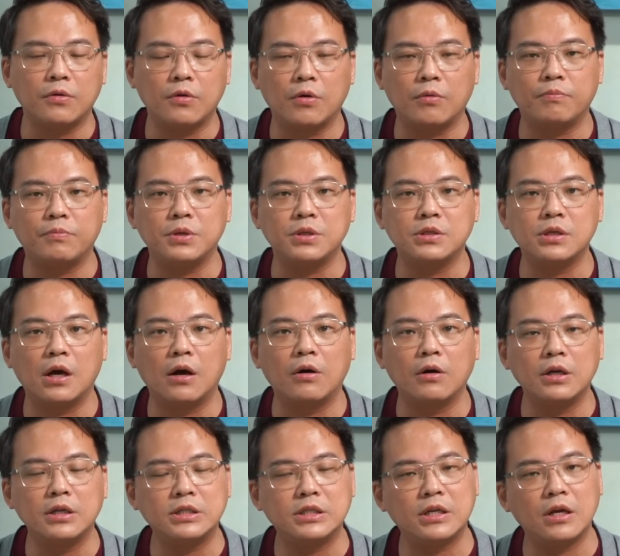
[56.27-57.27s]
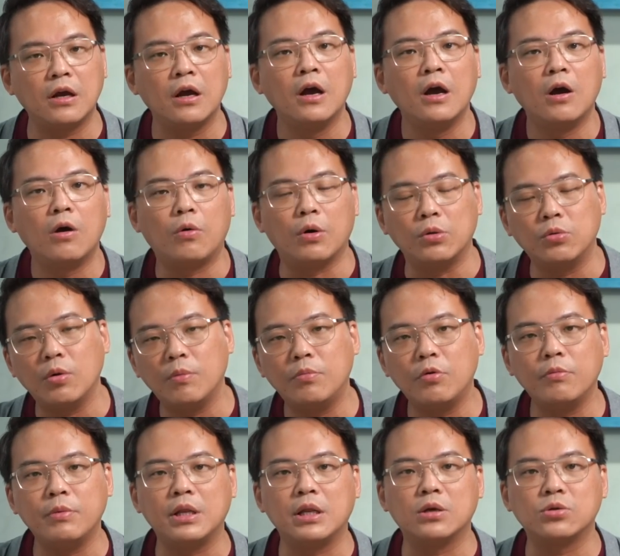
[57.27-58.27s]
有比较一些混沌
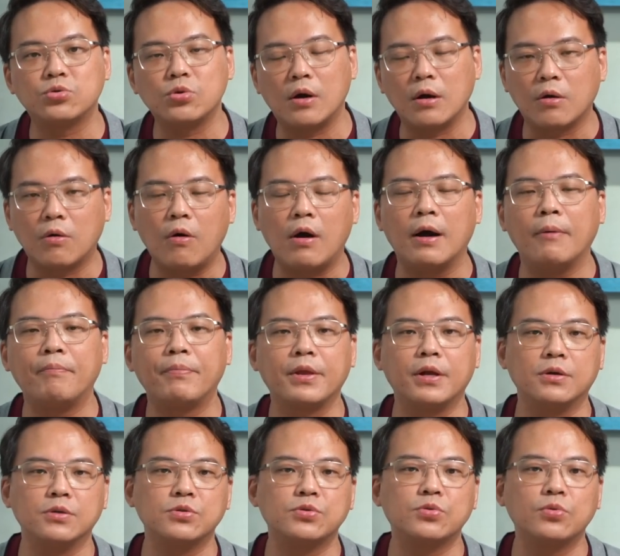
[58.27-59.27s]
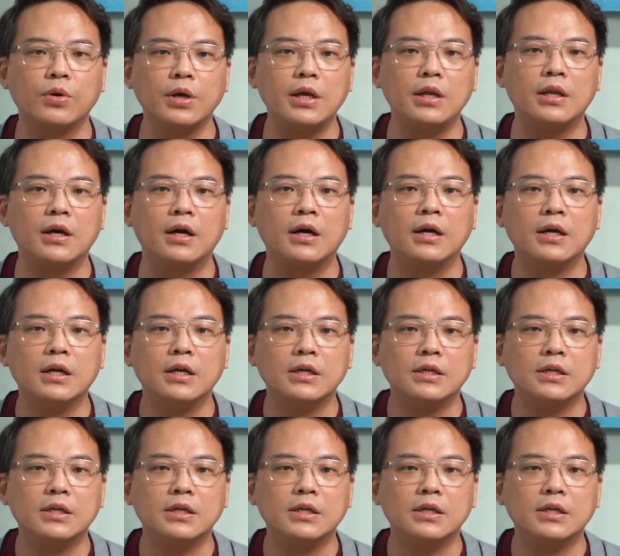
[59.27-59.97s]
不明的状况啊，所以呢，